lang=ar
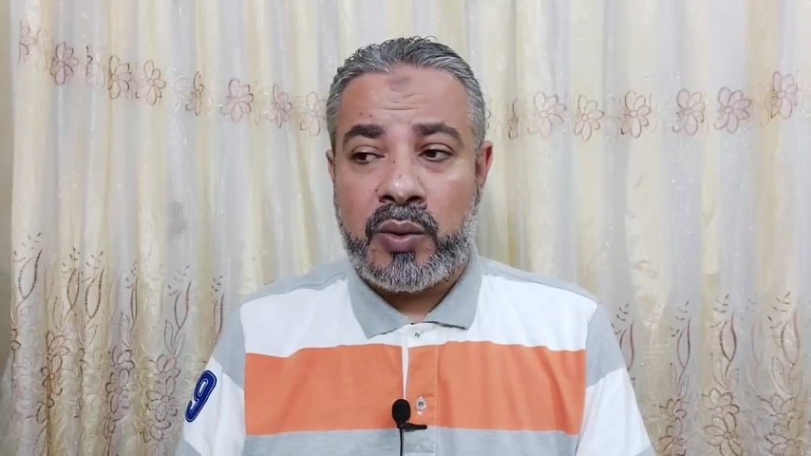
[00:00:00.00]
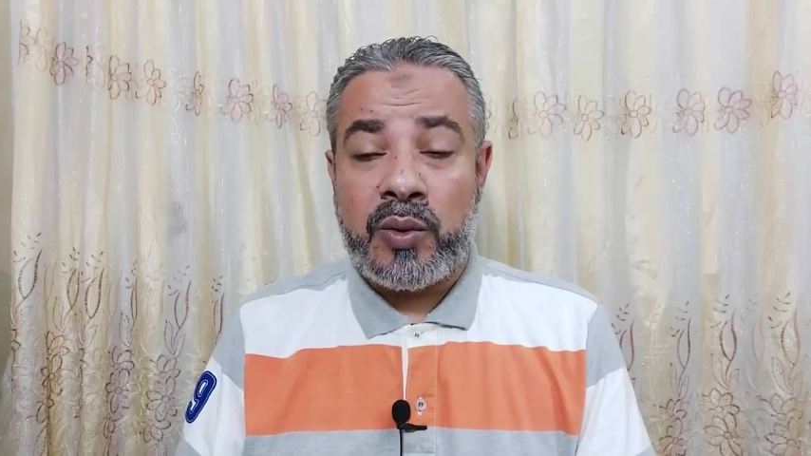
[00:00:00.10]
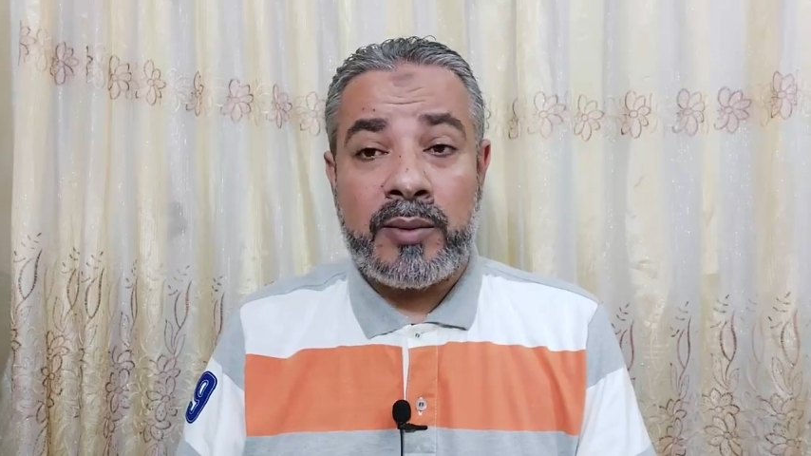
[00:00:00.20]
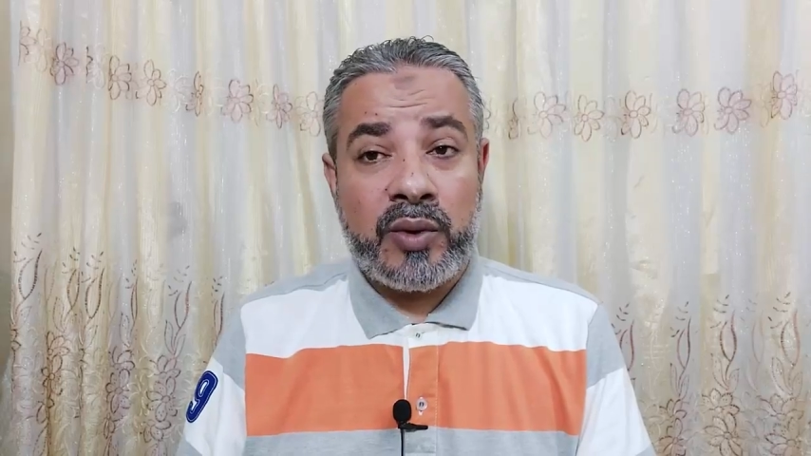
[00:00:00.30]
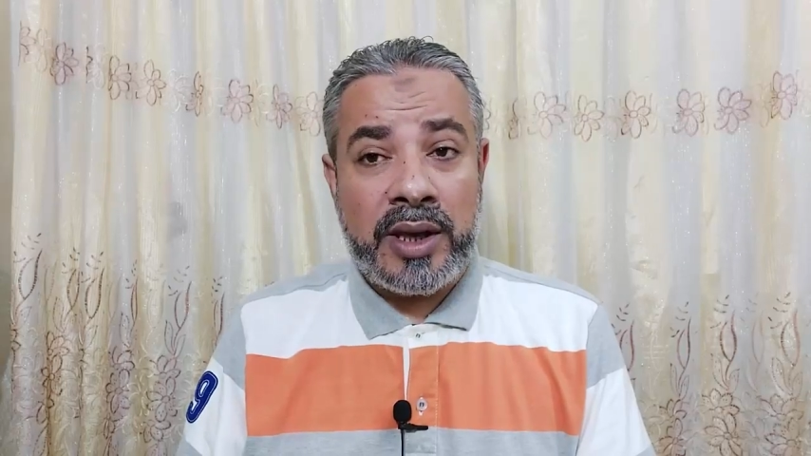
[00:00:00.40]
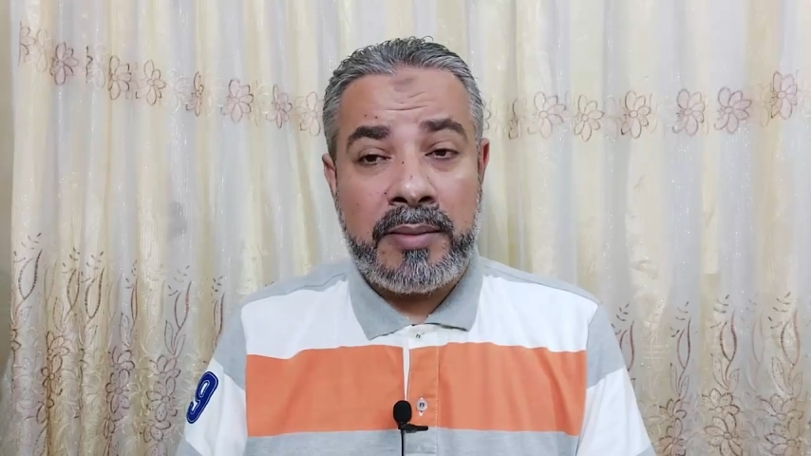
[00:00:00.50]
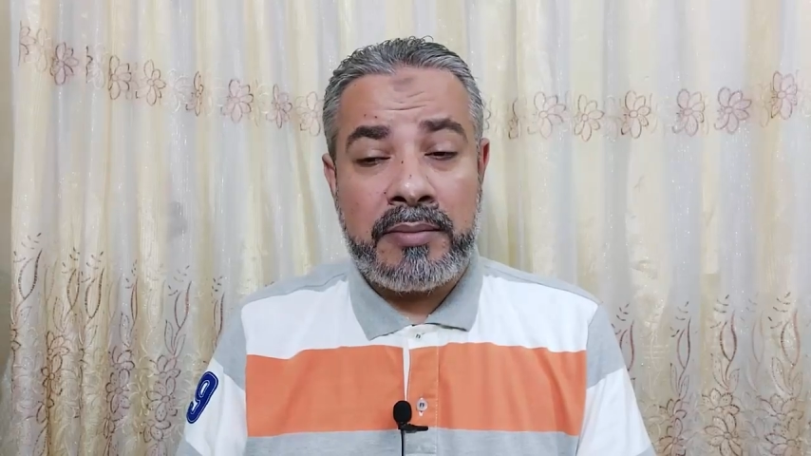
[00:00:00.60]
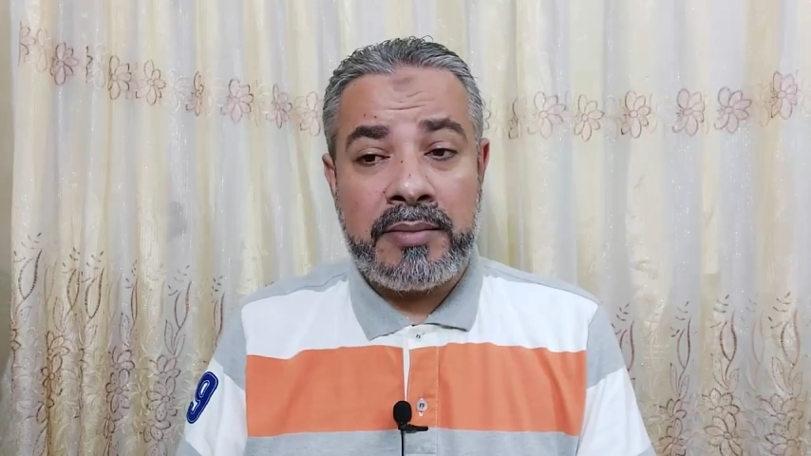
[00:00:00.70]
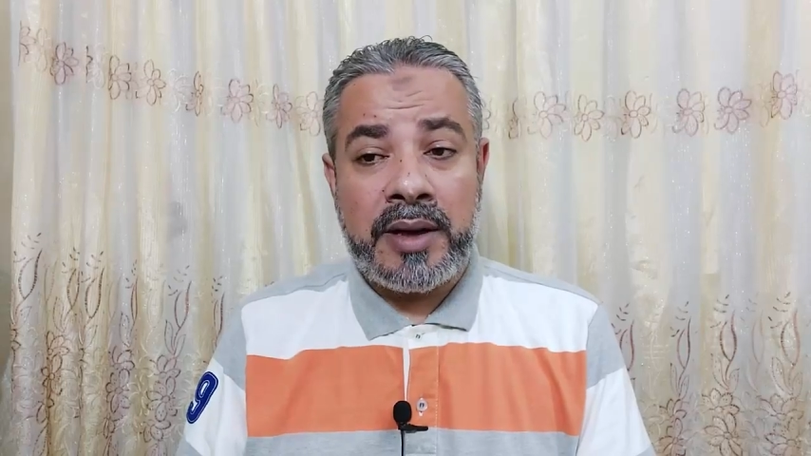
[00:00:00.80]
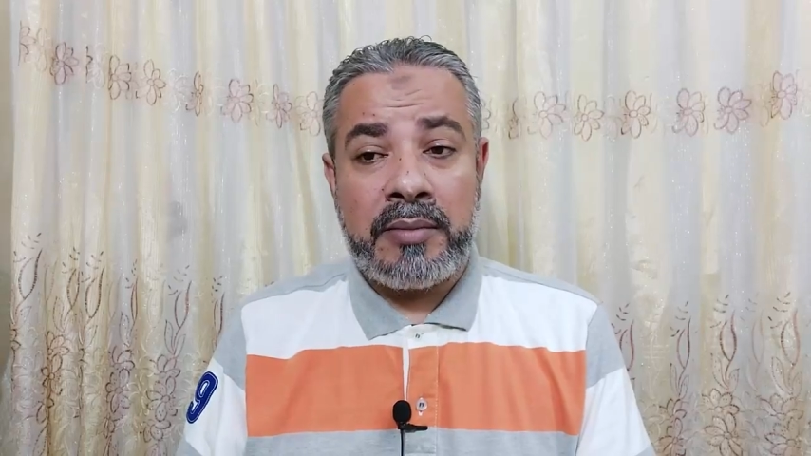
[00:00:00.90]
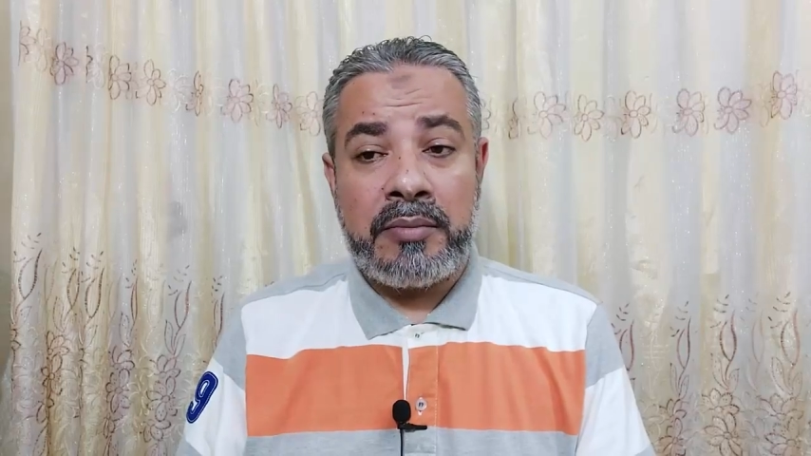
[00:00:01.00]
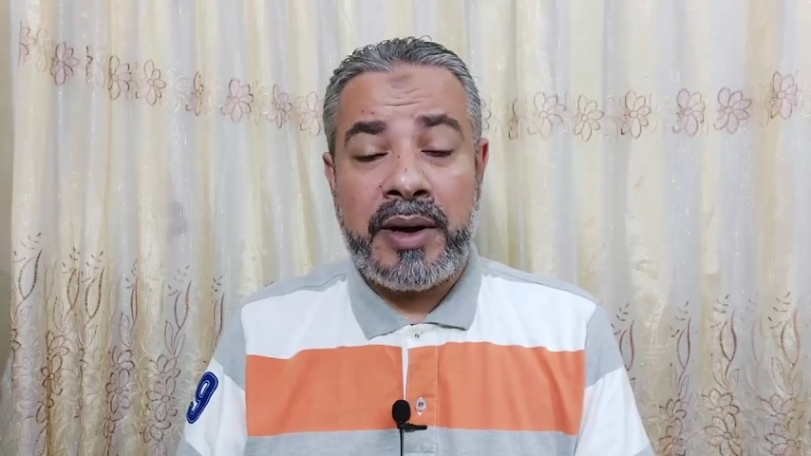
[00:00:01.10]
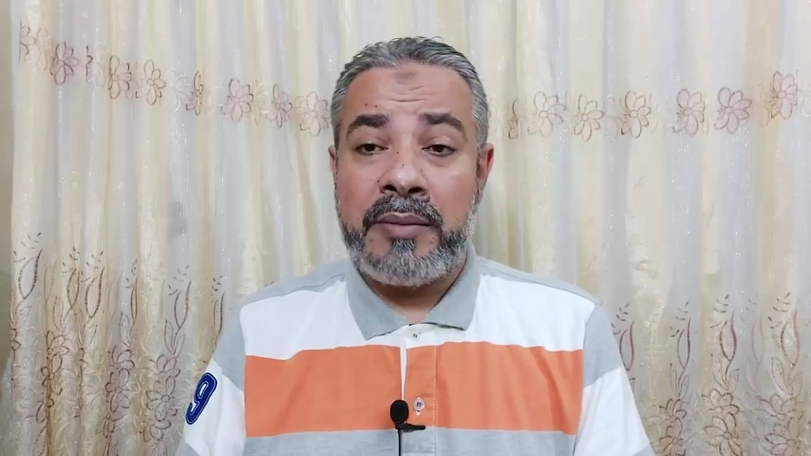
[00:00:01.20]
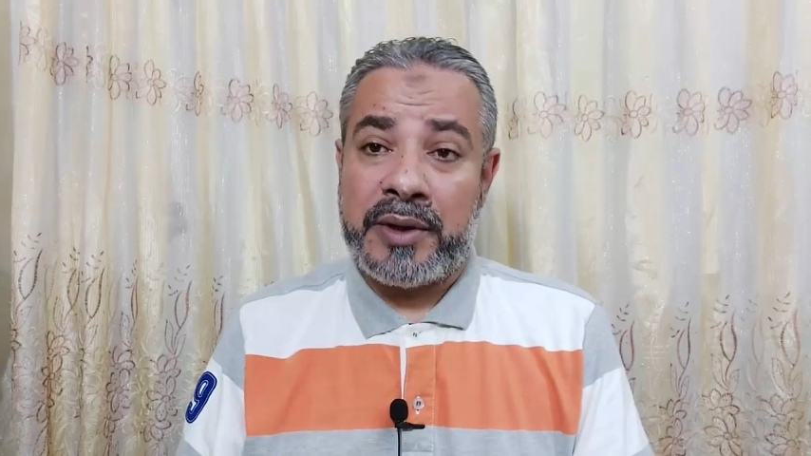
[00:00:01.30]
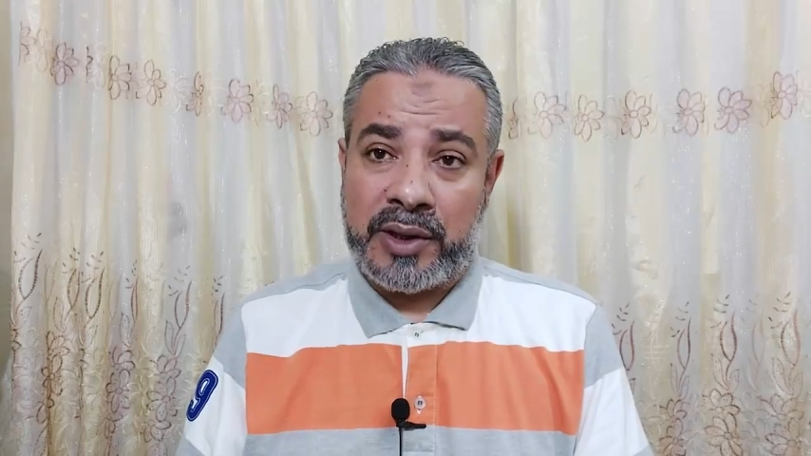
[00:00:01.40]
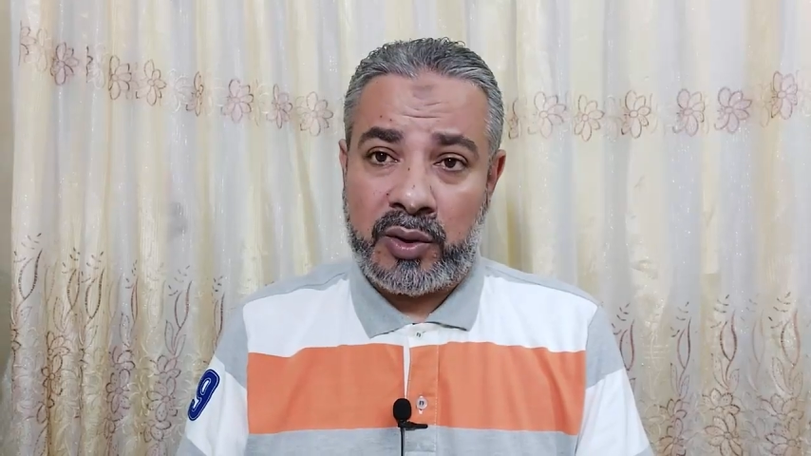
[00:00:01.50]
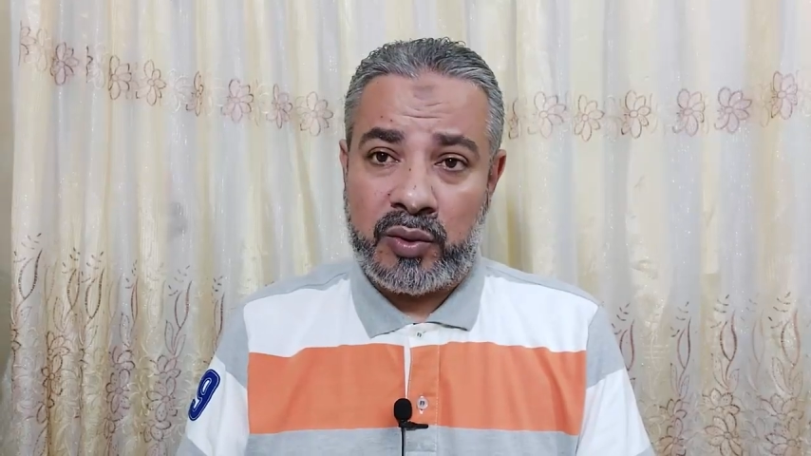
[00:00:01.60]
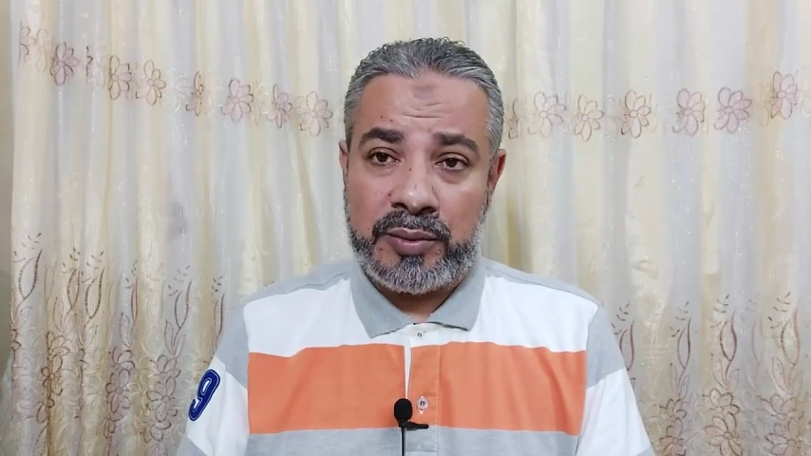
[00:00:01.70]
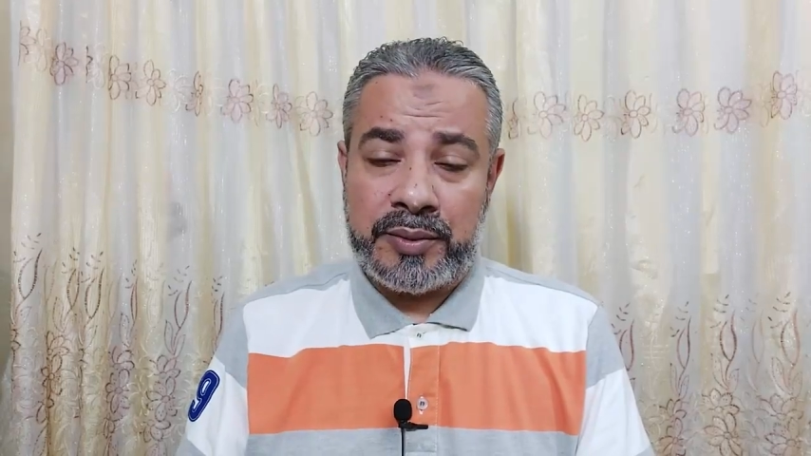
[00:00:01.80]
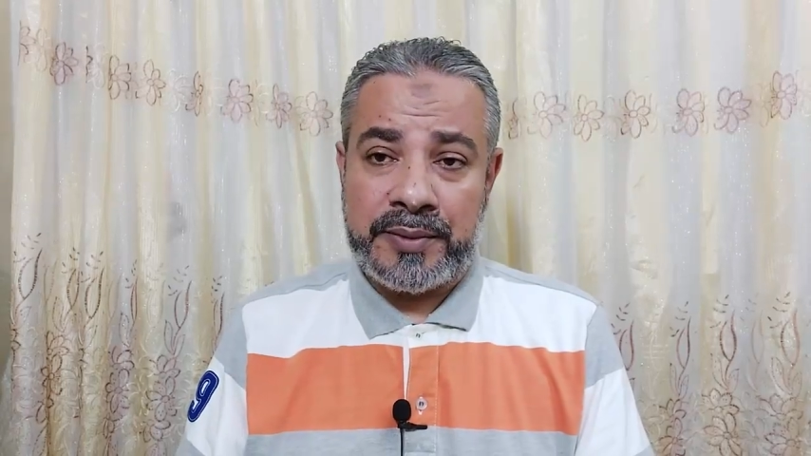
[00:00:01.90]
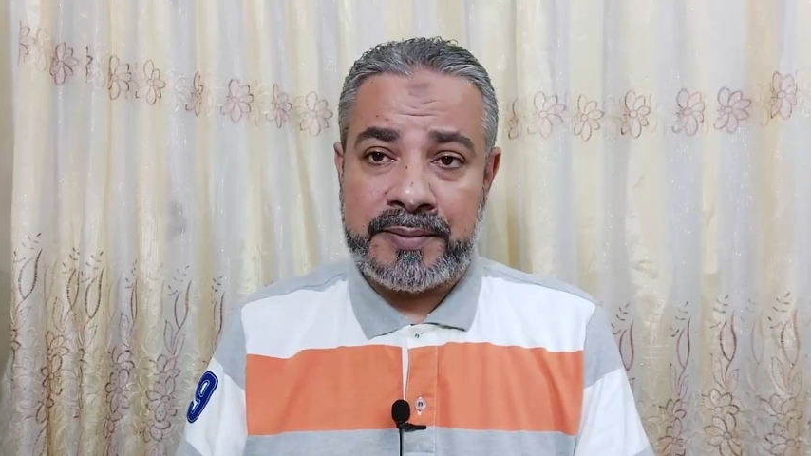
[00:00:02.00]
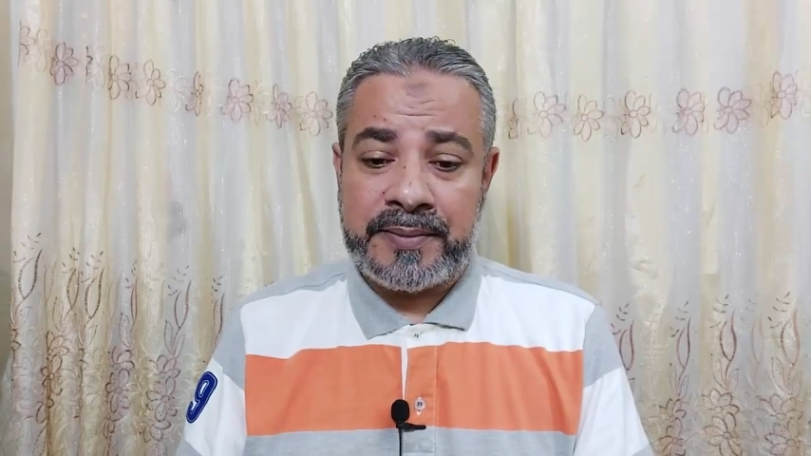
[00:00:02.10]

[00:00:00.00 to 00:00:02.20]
ومهم بل مطلوب